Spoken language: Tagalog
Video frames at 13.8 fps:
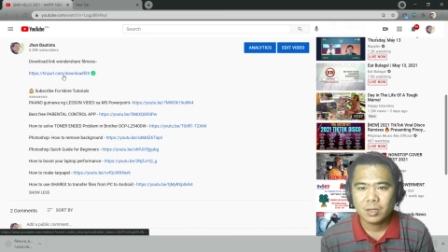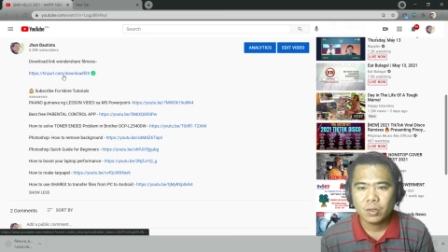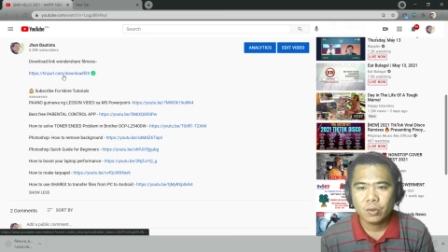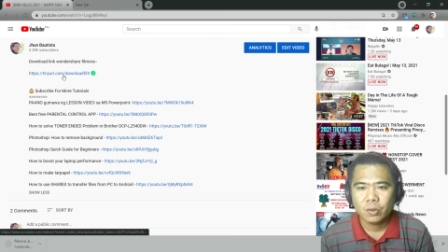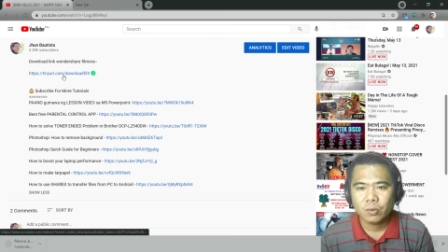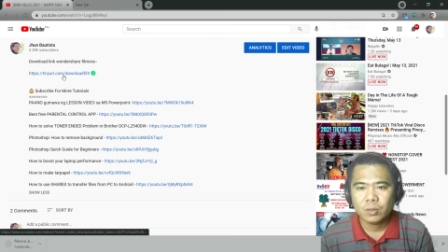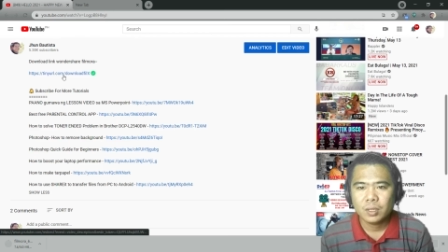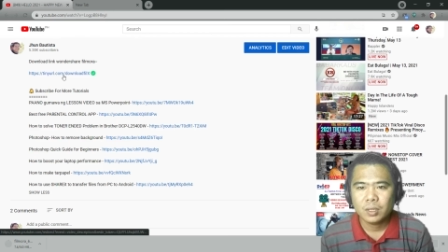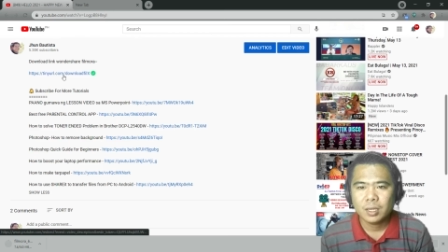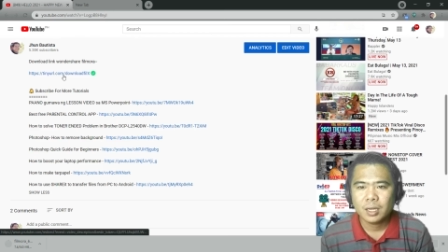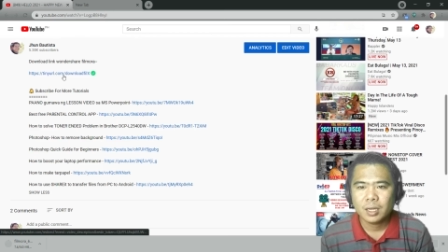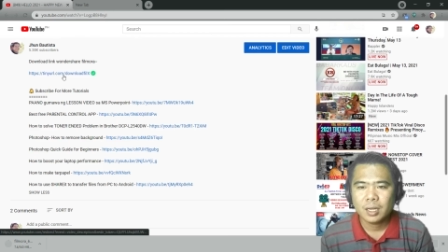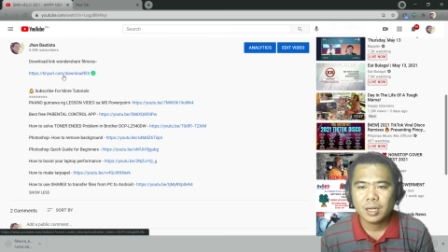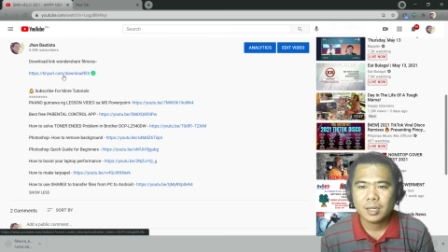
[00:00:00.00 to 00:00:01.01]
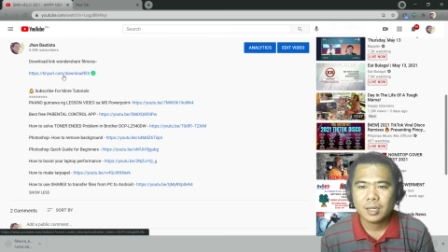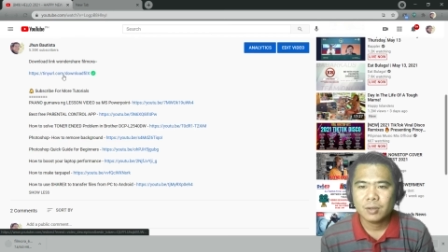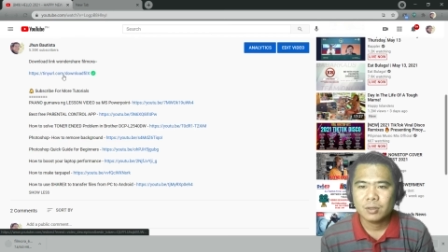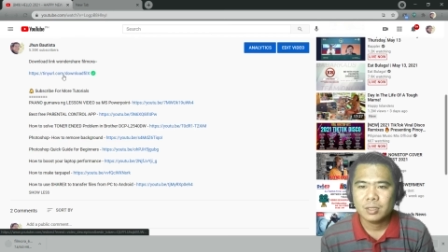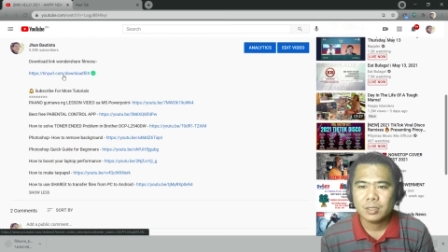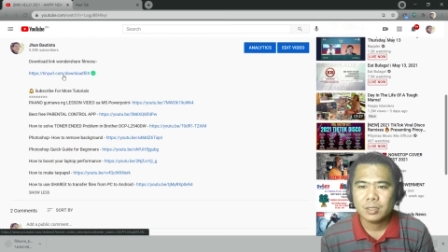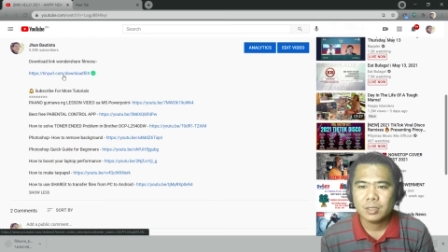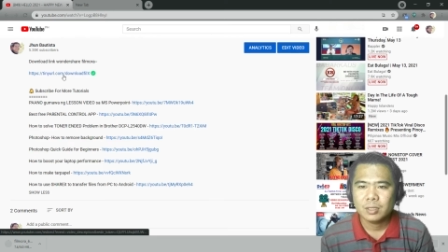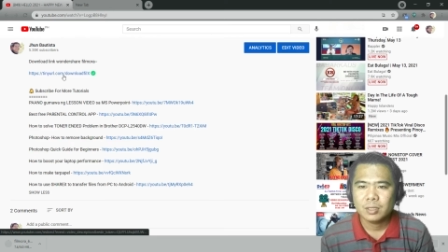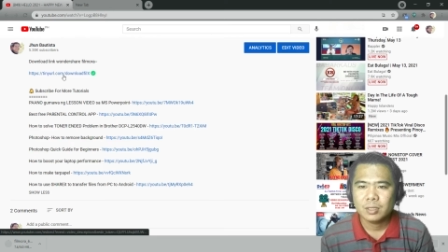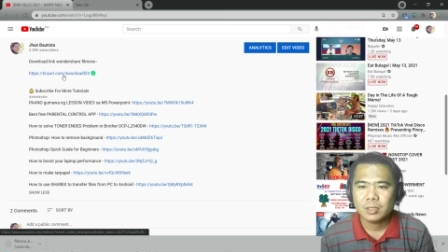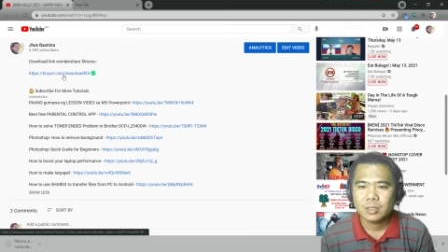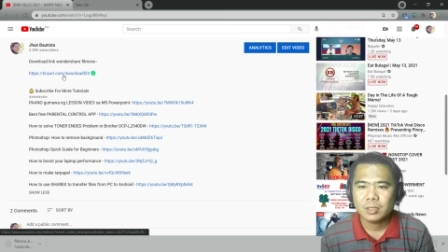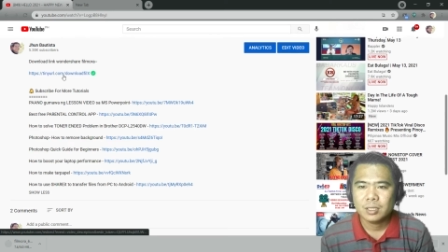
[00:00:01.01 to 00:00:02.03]
Or ilalagay ko din sa
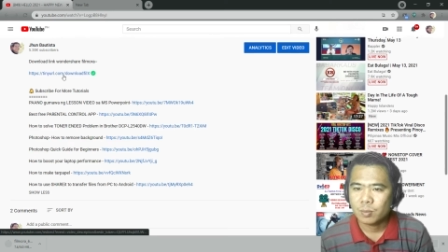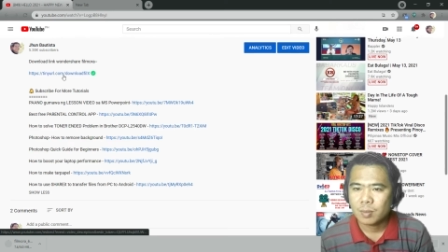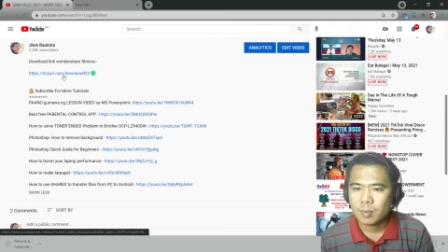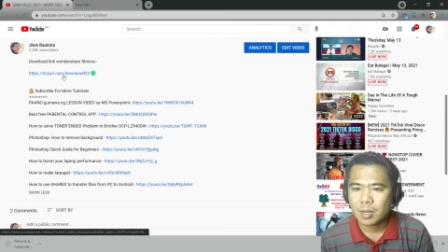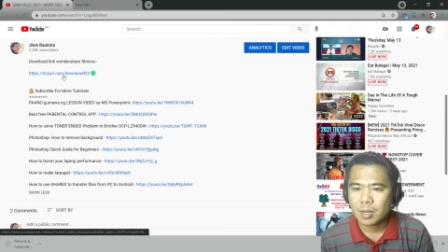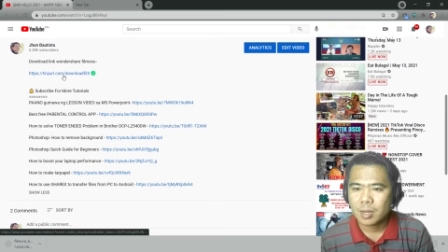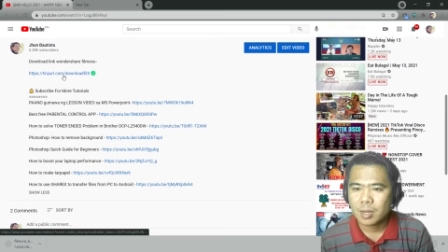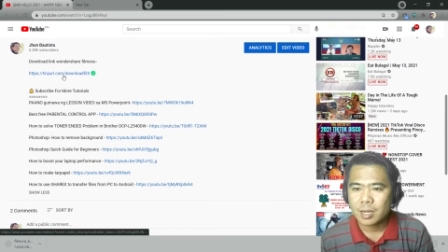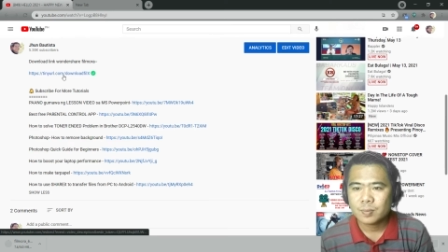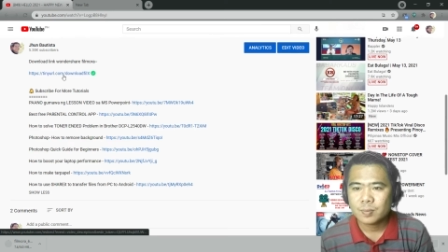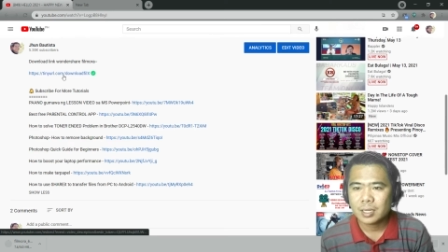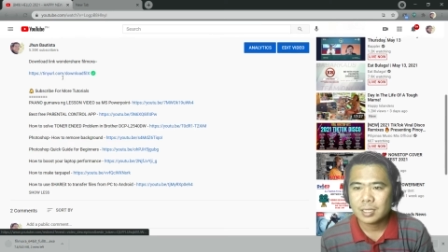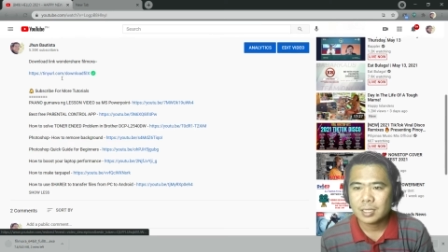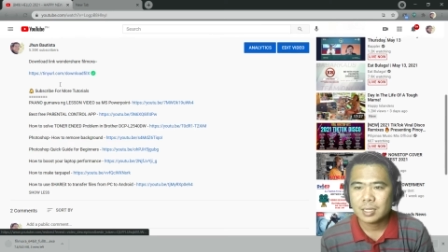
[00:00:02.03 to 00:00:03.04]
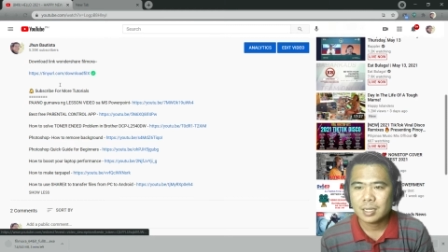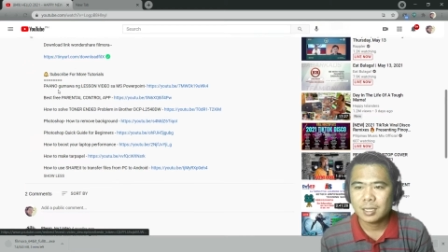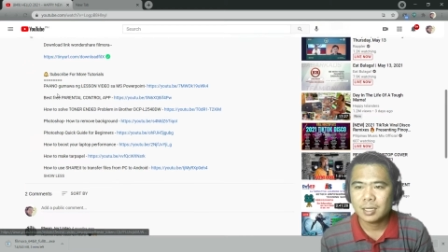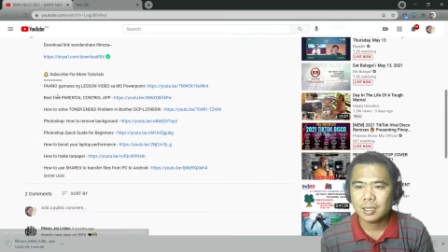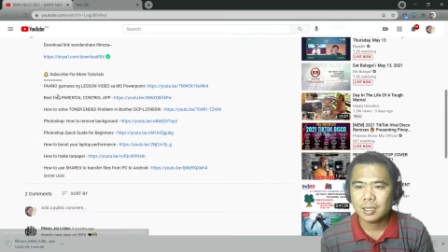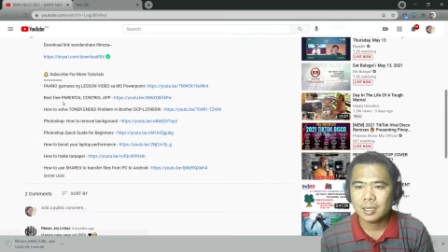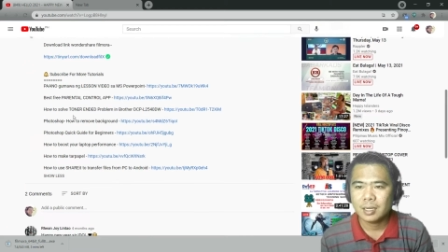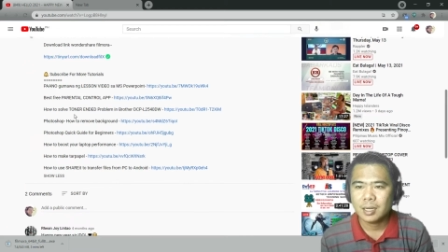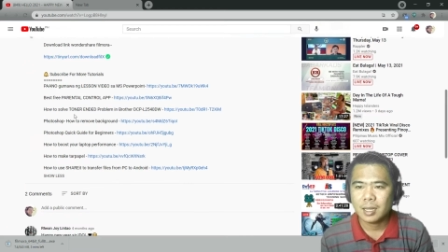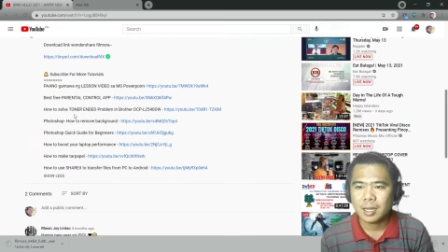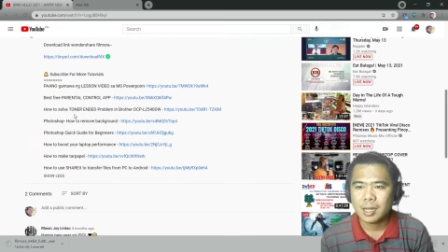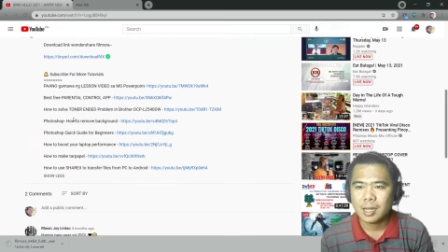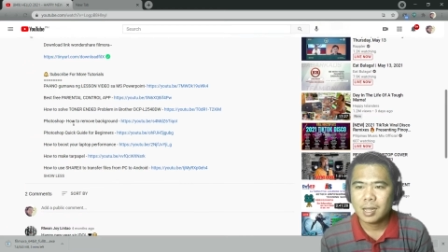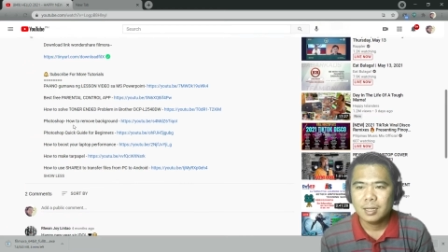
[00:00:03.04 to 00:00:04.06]
description box para isang click lang